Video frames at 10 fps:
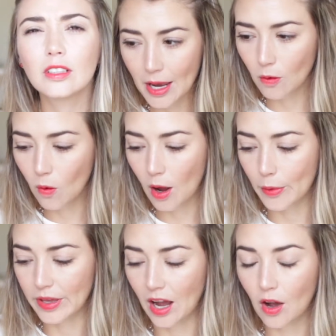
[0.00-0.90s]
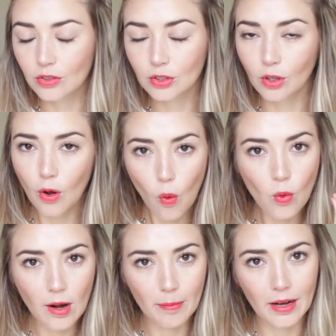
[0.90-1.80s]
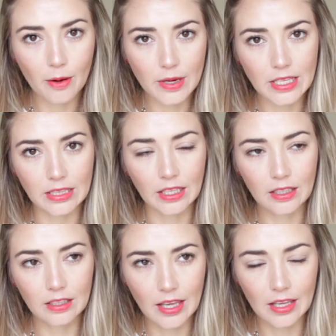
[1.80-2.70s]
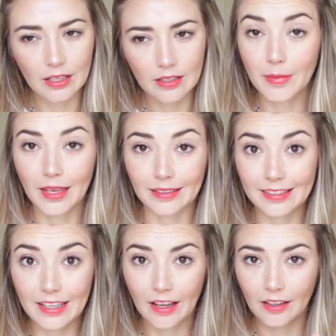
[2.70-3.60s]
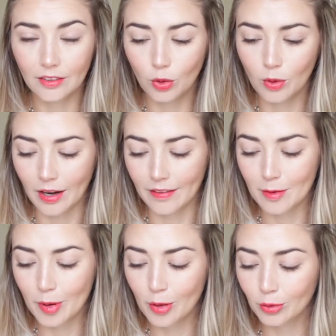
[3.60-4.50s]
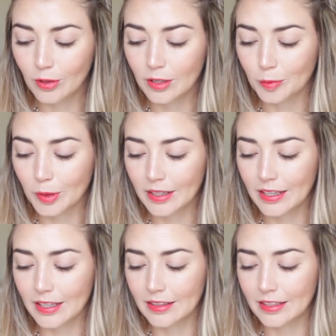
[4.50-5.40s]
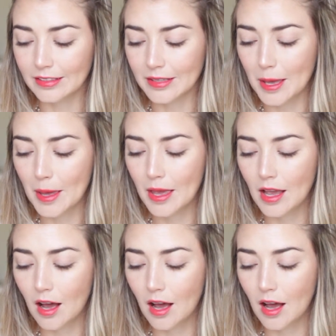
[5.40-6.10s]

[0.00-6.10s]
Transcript: pero había solo una palabrita que me hacía dudar del producto y es porque dice